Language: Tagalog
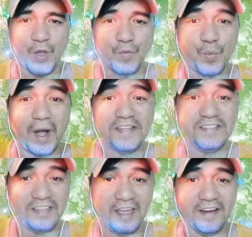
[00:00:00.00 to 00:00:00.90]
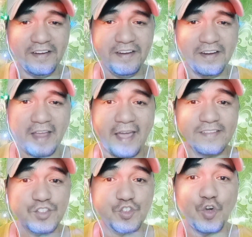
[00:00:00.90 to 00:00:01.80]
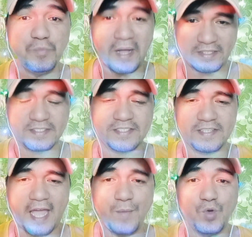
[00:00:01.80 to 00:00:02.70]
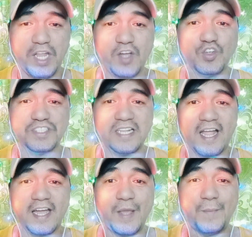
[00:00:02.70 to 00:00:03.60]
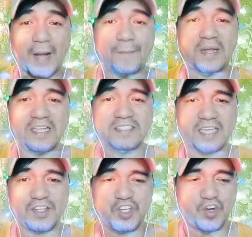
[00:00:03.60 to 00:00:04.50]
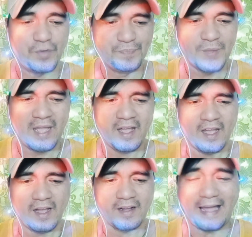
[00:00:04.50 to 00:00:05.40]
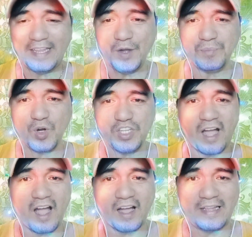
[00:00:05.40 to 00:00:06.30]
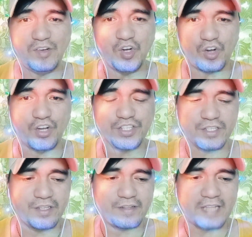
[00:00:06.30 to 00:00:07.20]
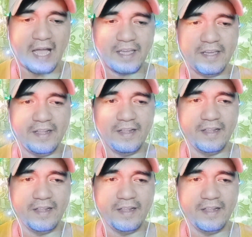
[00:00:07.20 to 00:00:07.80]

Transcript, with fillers: One year and two months ay muli ko silang ibabalik sa inyo. Nga lang po nakakalungkot dahil